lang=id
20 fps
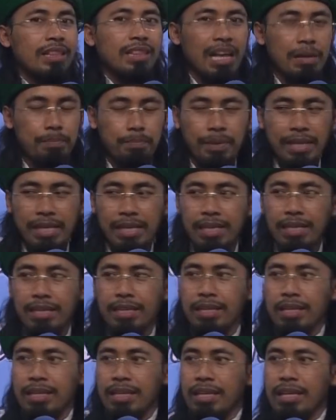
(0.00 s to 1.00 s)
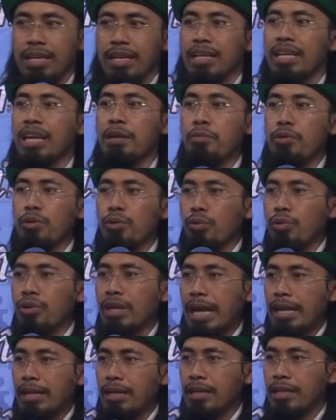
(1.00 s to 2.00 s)
Tapi
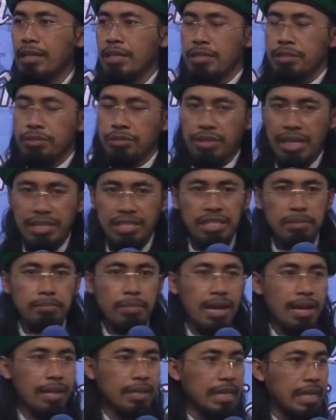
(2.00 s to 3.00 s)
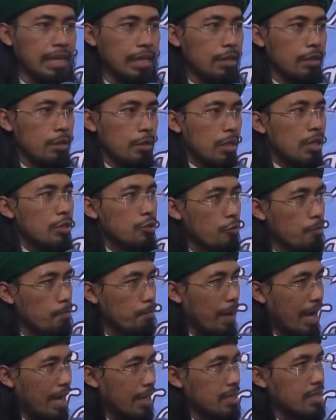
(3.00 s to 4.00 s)
keburukan, caci maki,
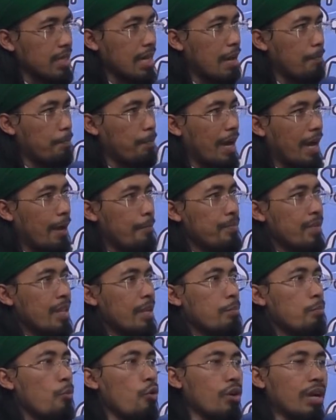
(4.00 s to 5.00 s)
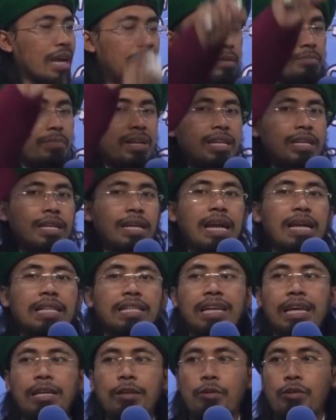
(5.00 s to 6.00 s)
sumpah serapah bukan
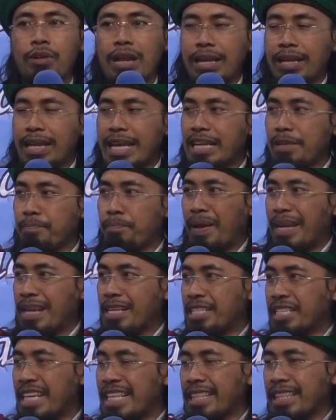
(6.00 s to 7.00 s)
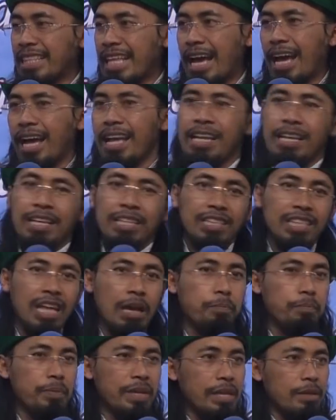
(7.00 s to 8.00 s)
mendekatkan orang lain pada cinta,
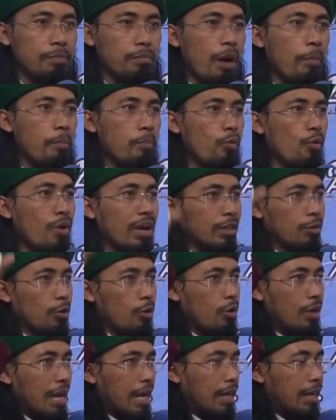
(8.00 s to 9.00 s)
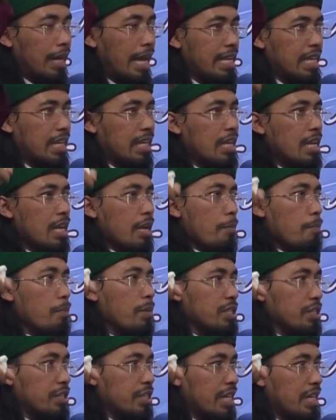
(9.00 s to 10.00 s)
tapi membuat orang lain
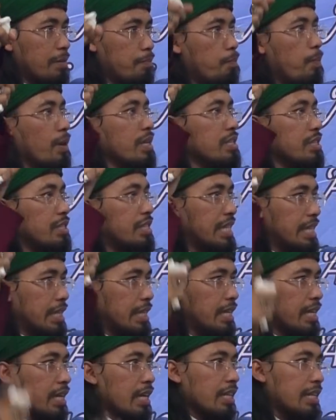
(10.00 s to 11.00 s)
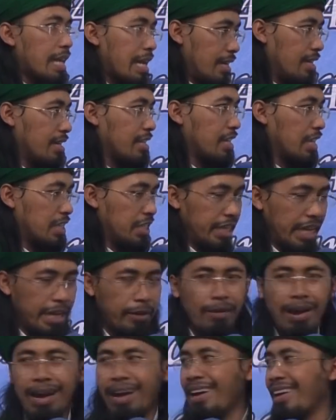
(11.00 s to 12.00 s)
menjadi benci dan
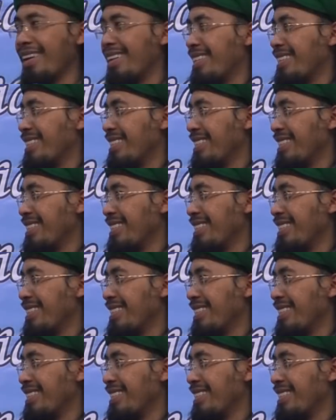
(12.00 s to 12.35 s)
kecewa.